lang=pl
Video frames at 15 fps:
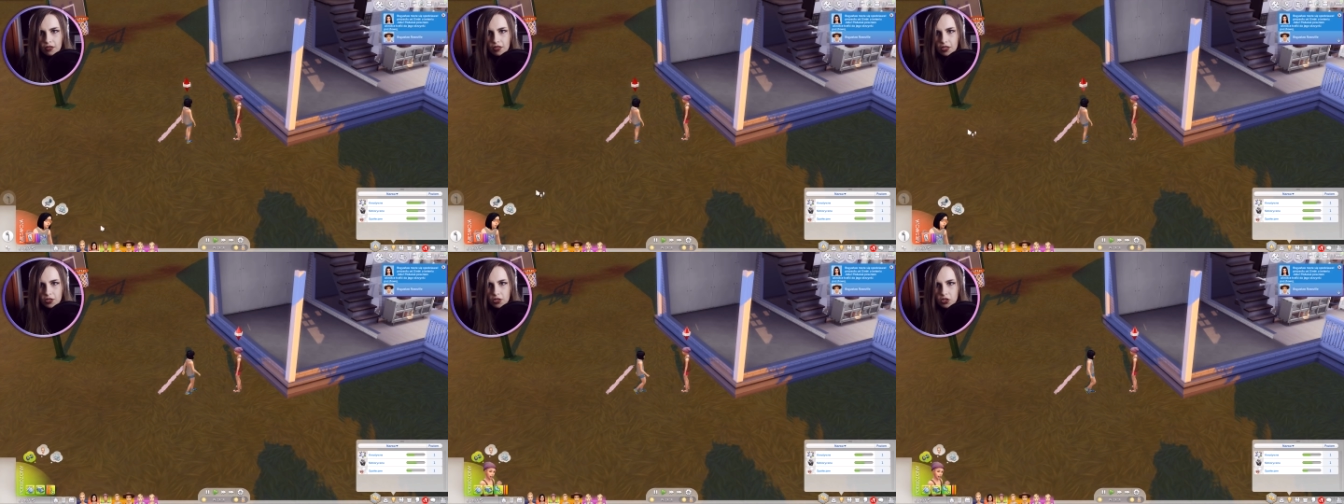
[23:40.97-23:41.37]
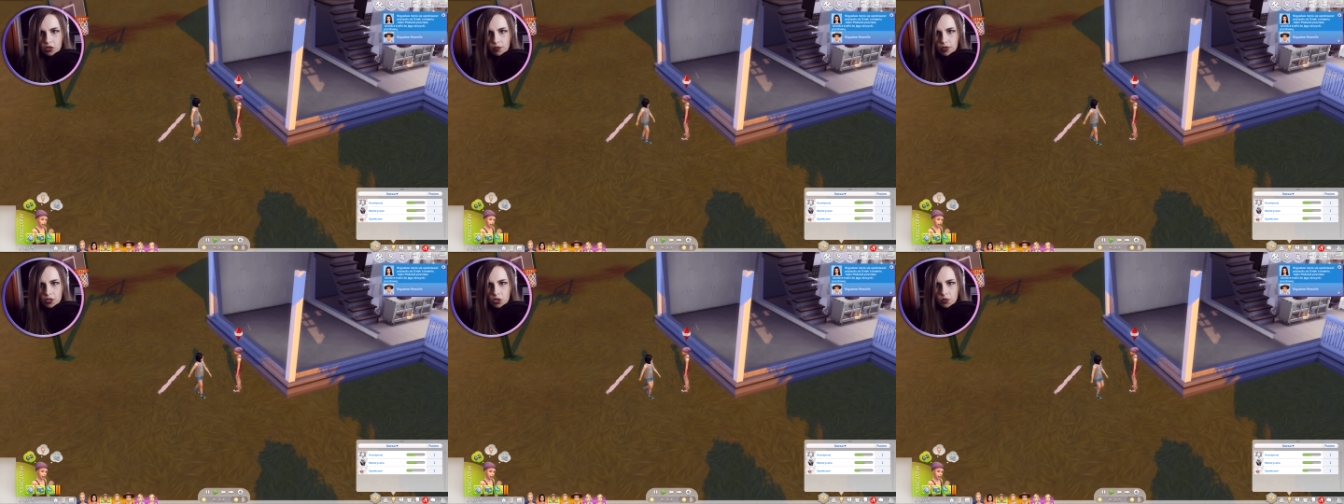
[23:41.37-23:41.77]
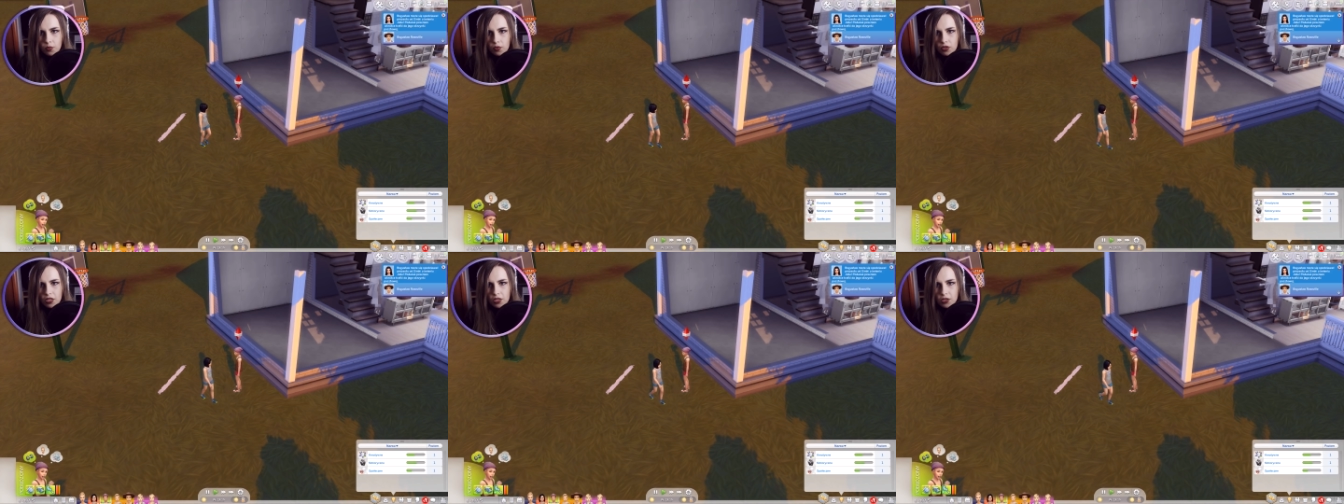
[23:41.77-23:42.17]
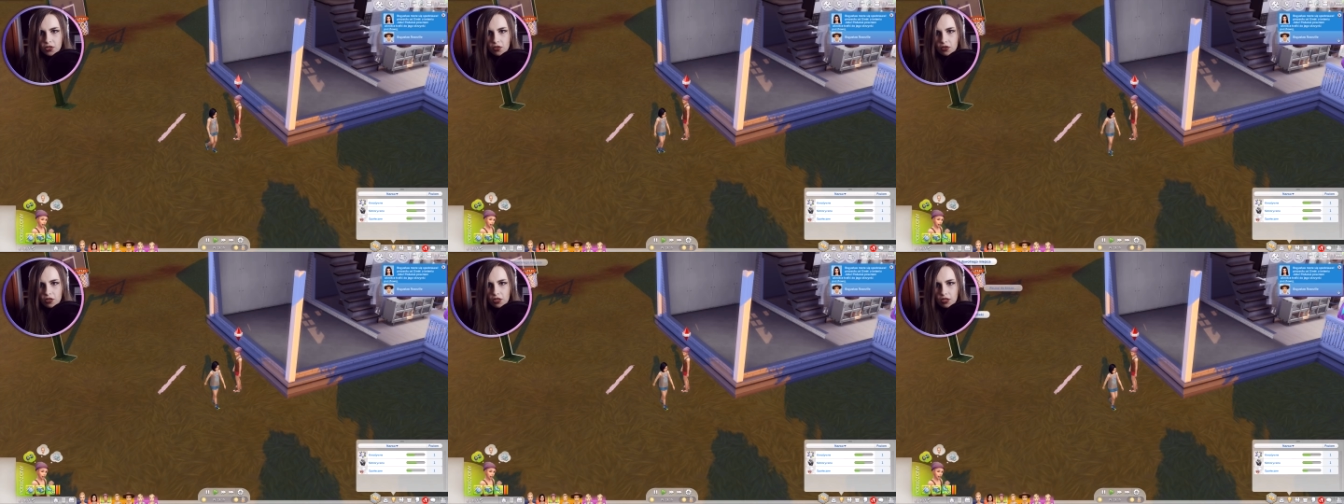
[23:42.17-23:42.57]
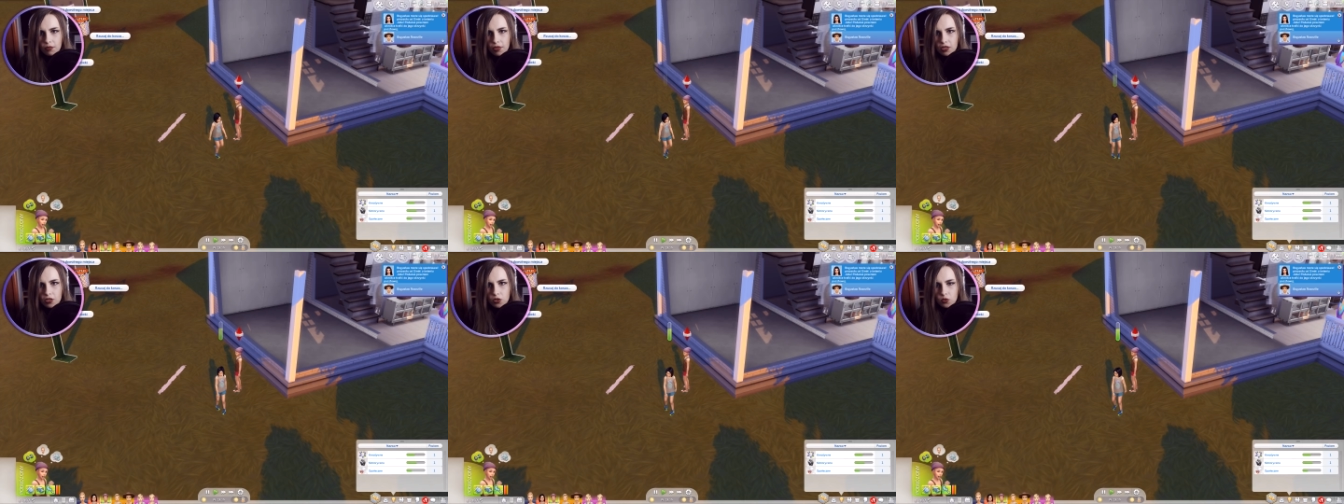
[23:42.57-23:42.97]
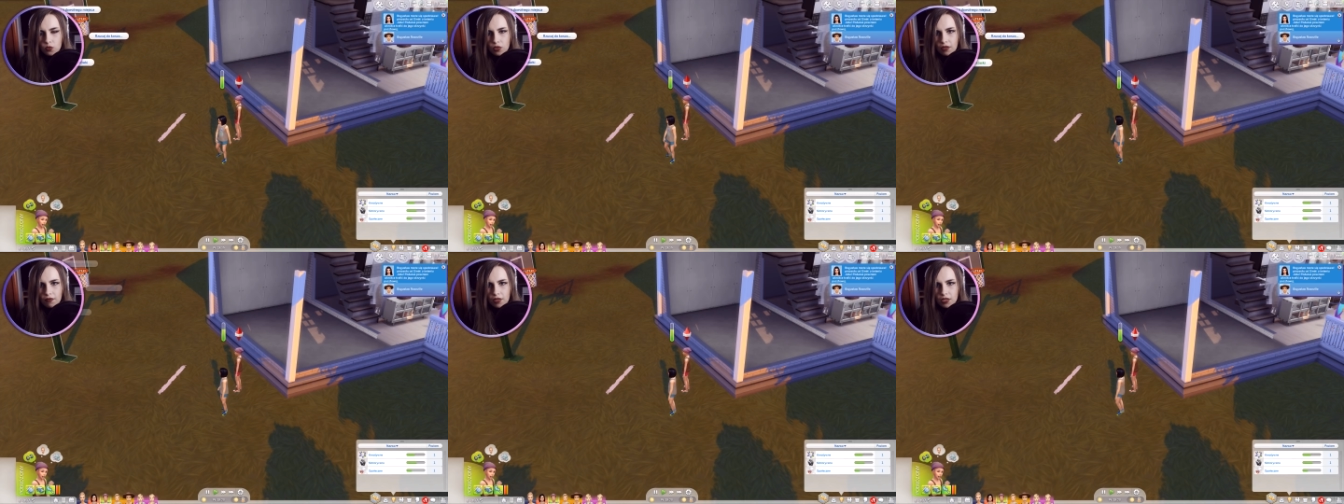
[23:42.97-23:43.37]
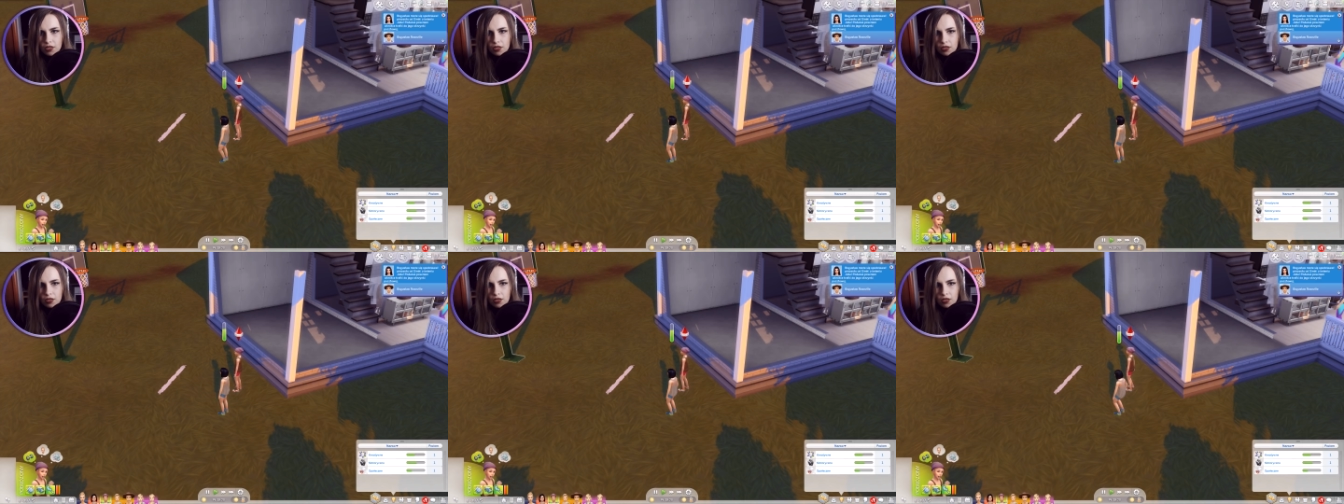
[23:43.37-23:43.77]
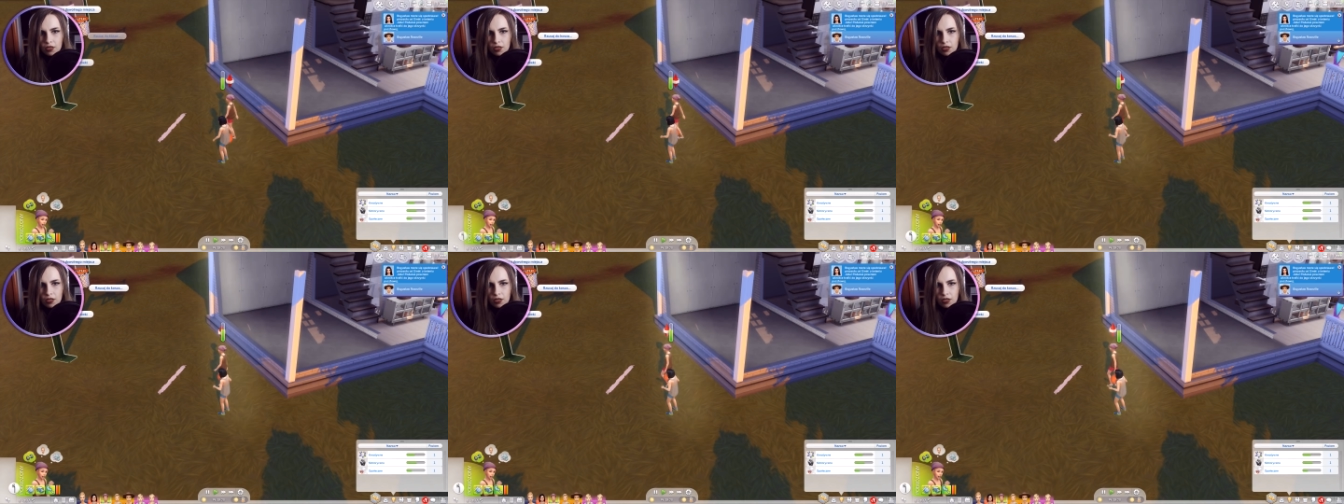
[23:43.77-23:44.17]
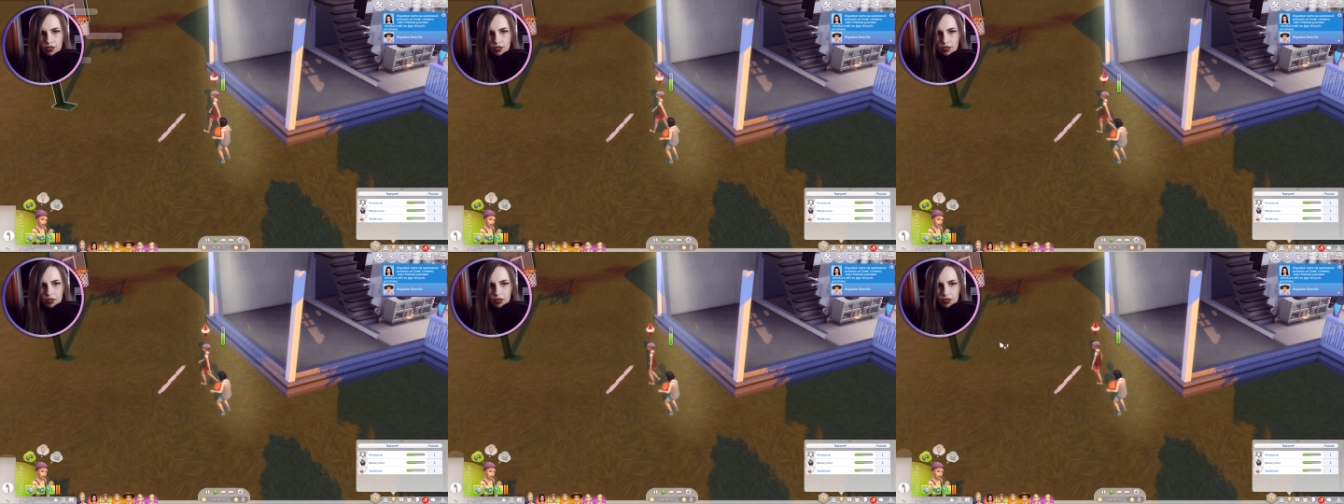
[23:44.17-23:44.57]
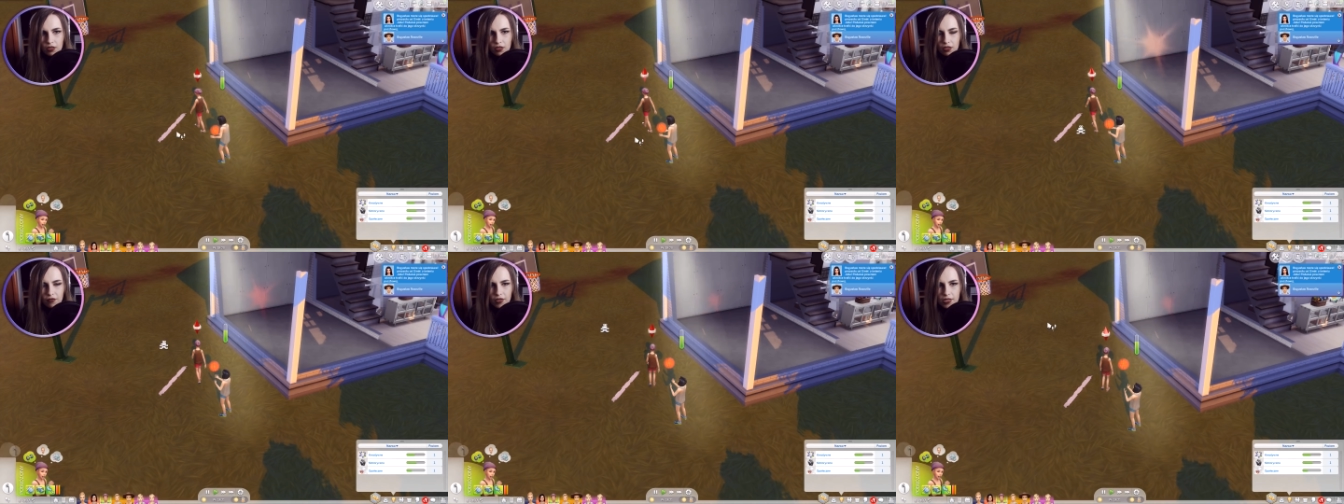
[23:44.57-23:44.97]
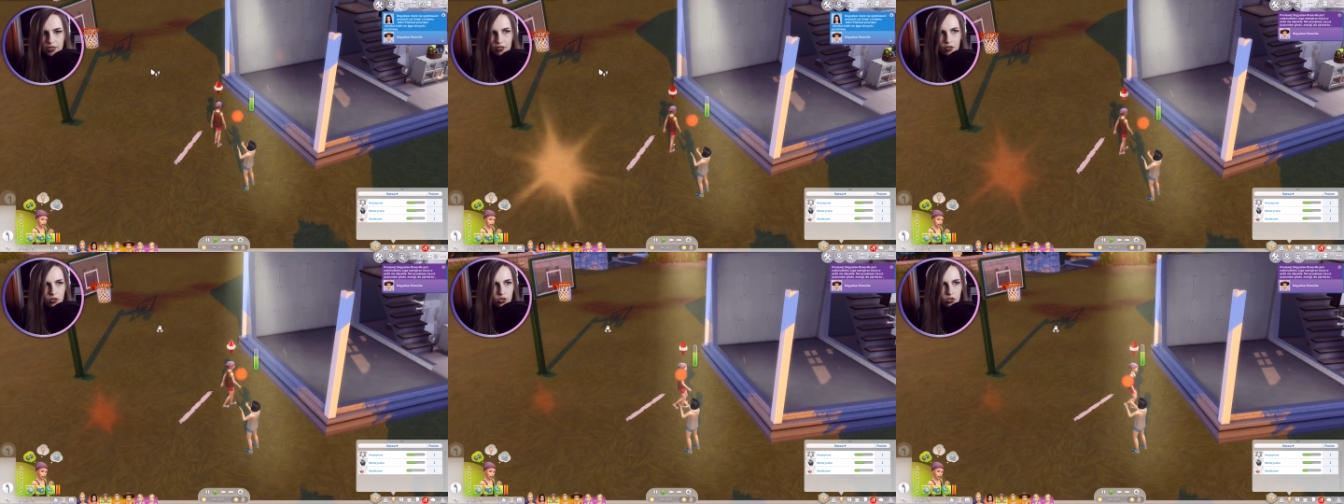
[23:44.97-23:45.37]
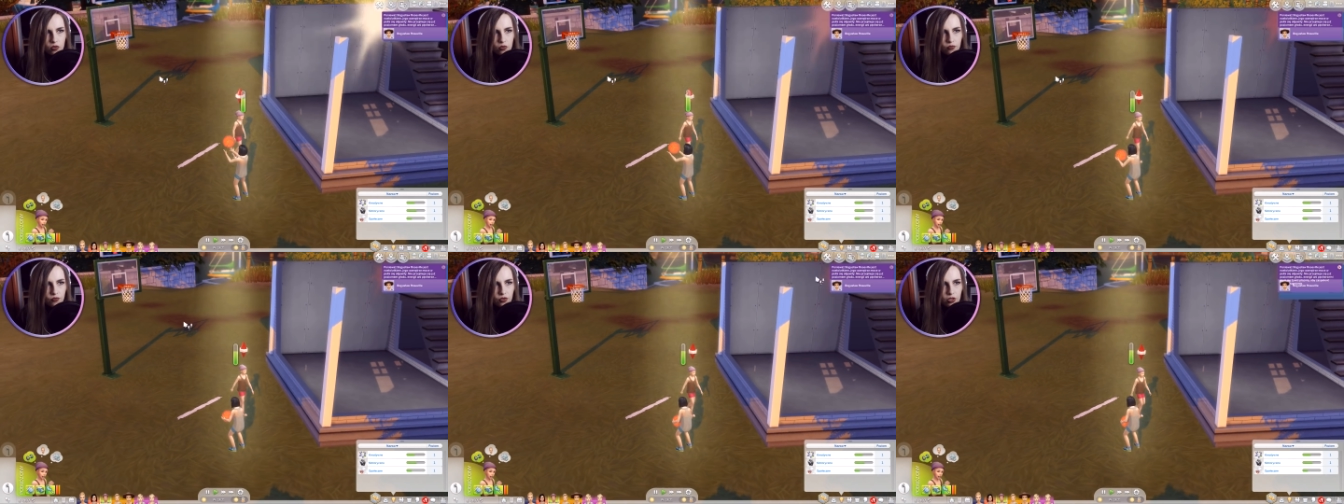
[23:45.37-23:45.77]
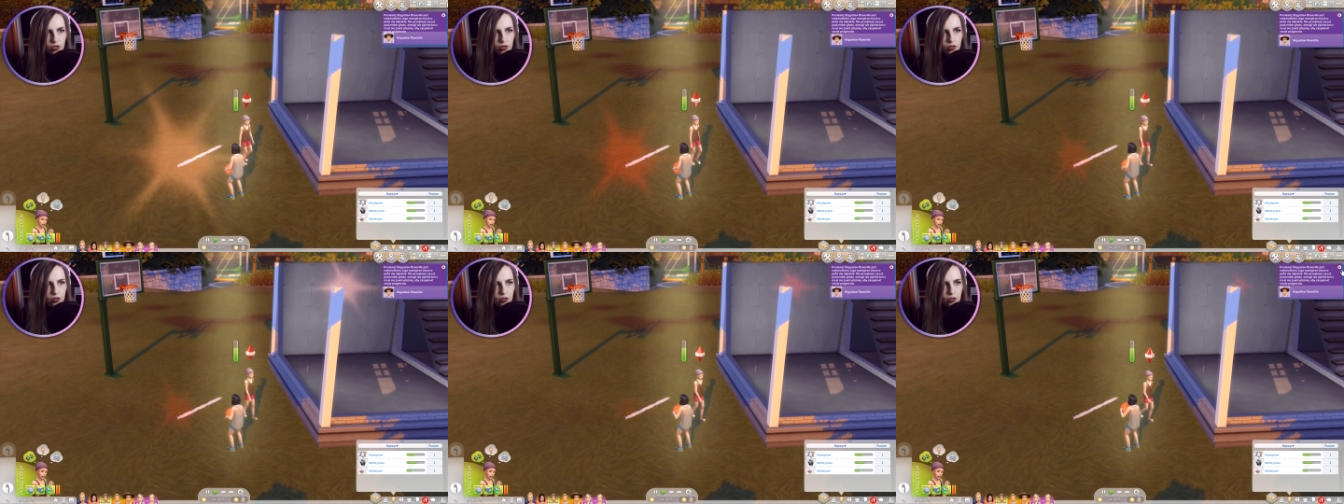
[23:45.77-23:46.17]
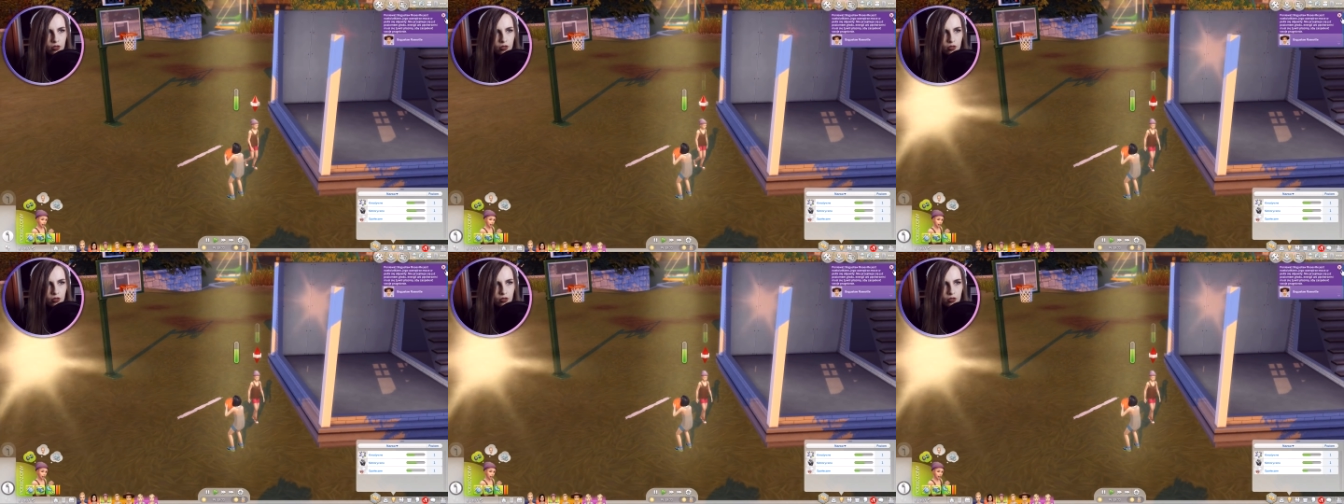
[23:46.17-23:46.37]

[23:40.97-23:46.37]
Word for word: i ty też jeszcze będziesz podręczony i będziesz udawać e, gwiazdy koszykówki.